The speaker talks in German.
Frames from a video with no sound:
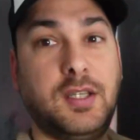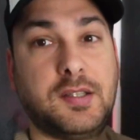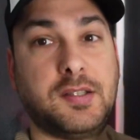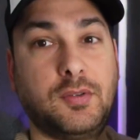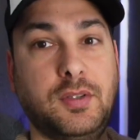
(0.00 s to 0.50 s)
hier
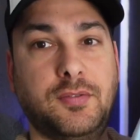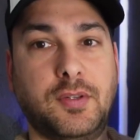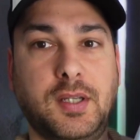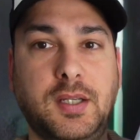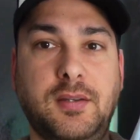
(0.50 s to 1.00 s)
ist der Hoodie
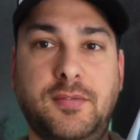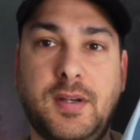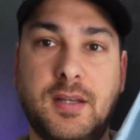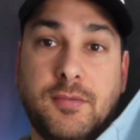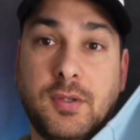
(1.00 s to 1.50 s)
von
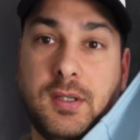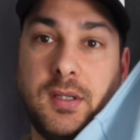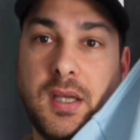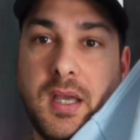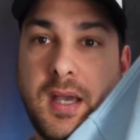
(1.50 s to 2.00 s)
85.
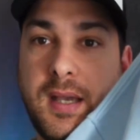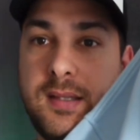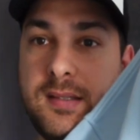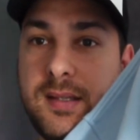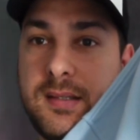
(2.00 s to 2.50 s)
Wirklich
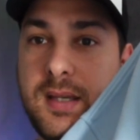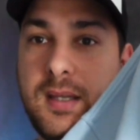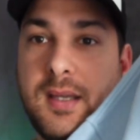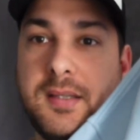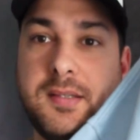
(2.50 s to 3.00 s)
eine sehr, sehr
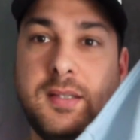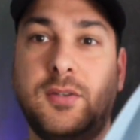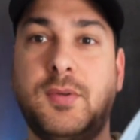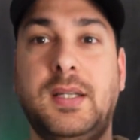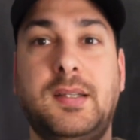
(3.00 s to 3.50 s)
nice
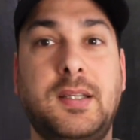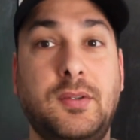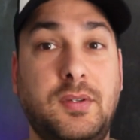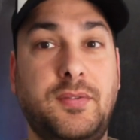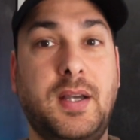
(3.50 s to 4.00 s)
Qualität
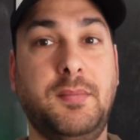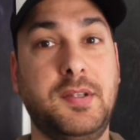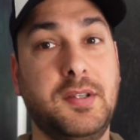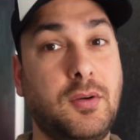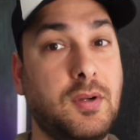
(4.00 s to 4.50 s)
und die Farbe
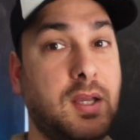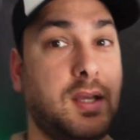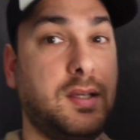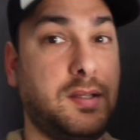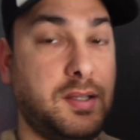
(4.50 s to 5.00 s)
ist auch
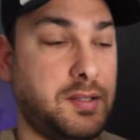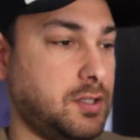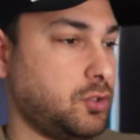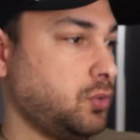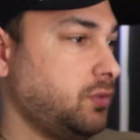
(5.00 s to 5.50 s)
sehr,
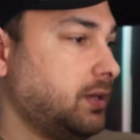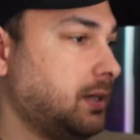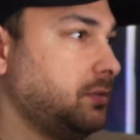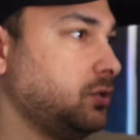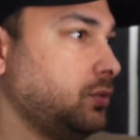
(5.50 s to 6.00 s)
sehr schön. Wir
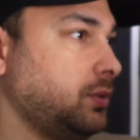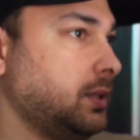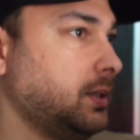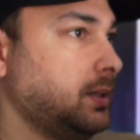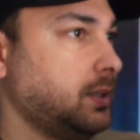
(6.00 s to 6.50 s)
haben hier so
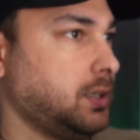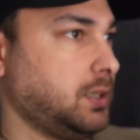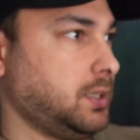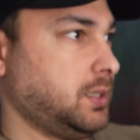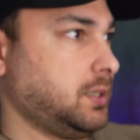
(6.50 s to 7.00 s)
ein
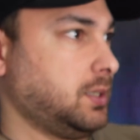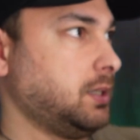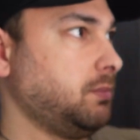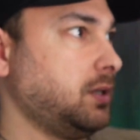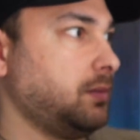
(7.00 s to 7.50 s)

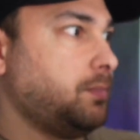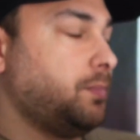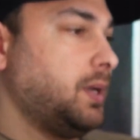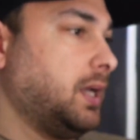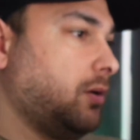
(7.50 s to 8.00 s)

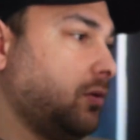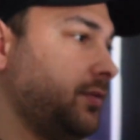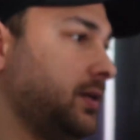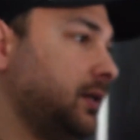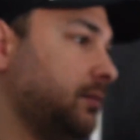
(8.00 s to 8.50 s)
Himmelblau
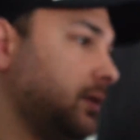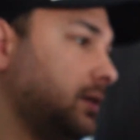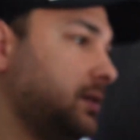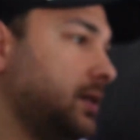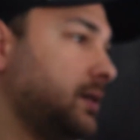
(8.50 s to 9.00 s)
finde ich
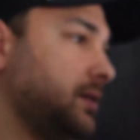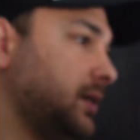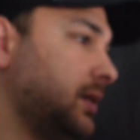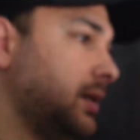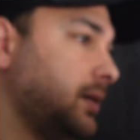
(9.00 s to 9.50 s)
wirklich sehr, sehr
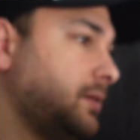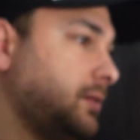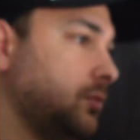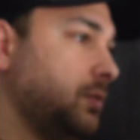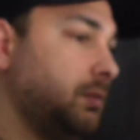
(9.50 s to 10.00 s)
nice.
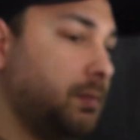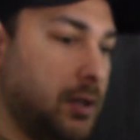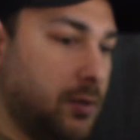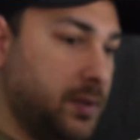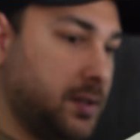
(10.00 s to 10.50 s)
So
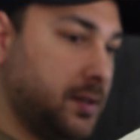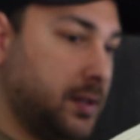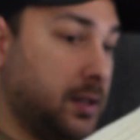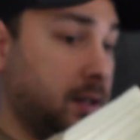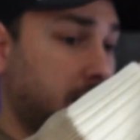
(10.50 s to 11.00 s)

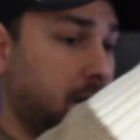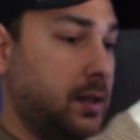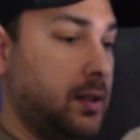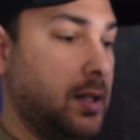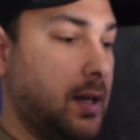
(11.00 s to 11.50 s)
Babyblau-mäßig.
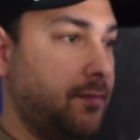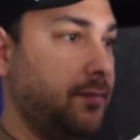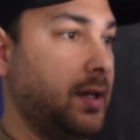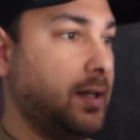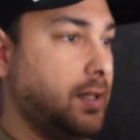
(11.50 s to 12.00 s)
Hier haben
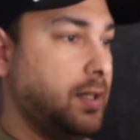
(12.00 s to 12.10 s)
wir ein